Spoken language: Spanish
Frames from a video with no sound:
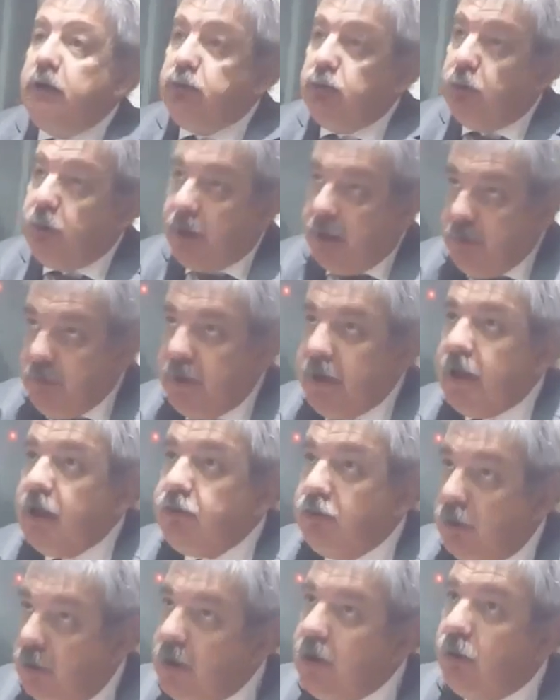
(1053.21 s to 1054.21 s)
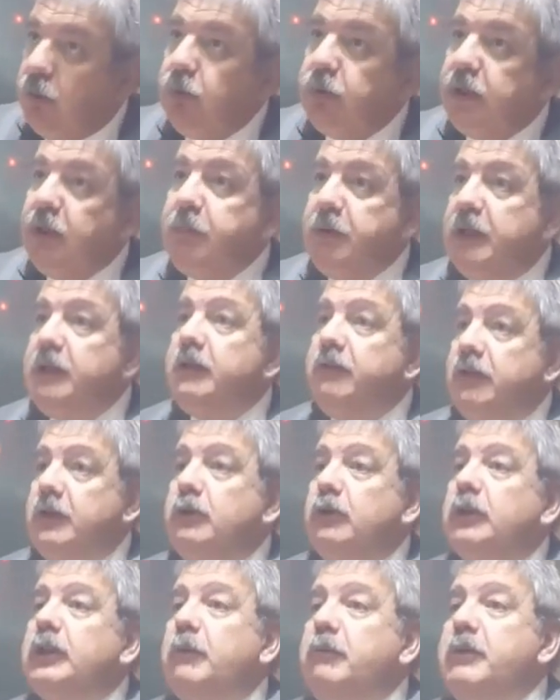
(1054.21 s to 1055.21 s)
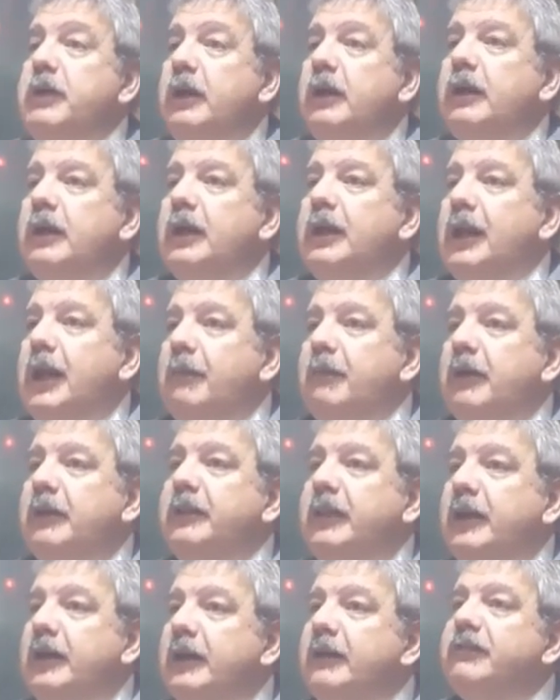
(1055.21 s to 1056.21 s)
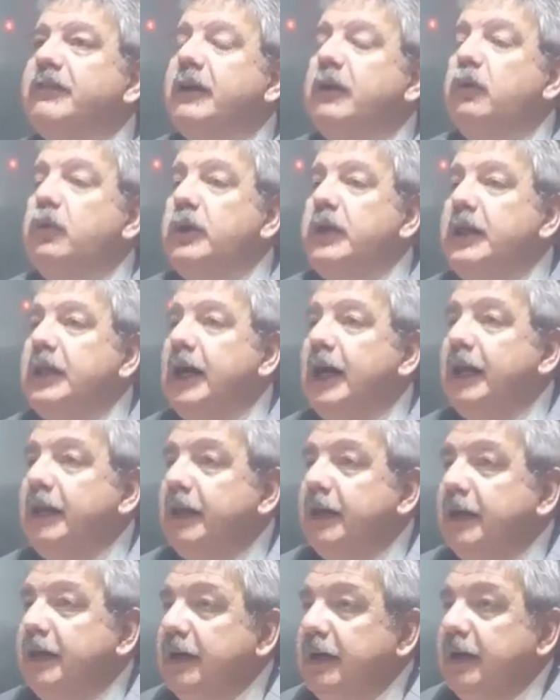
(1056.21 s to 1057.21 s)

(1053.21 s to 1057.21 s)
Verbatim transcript: sus remuneraciones justamente, sino también reclaman tener seguridad